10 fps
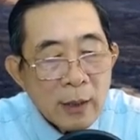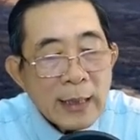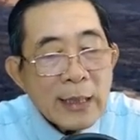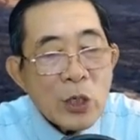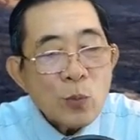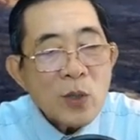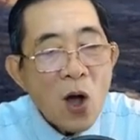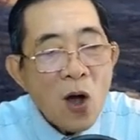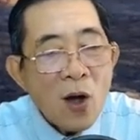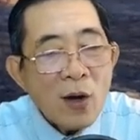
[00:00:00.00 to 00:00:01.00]
Lúc
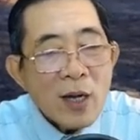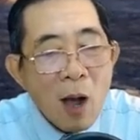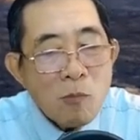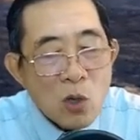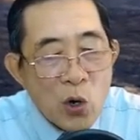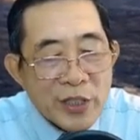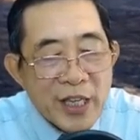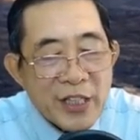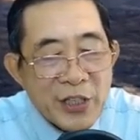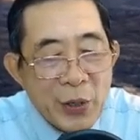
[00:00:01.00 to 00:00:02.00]
đó, ông còn
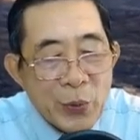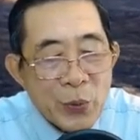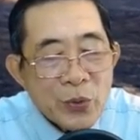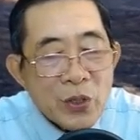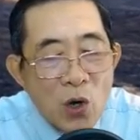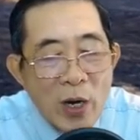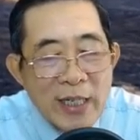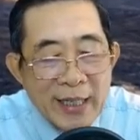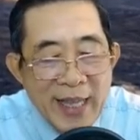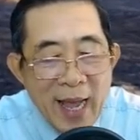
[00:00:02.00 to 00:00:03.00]
chế giễu nói là
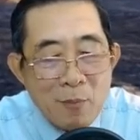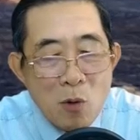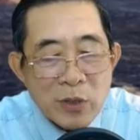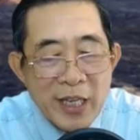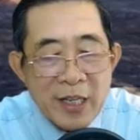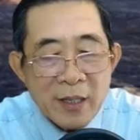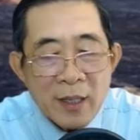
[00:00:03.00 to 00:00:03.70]
Giang Mộng Nhiên,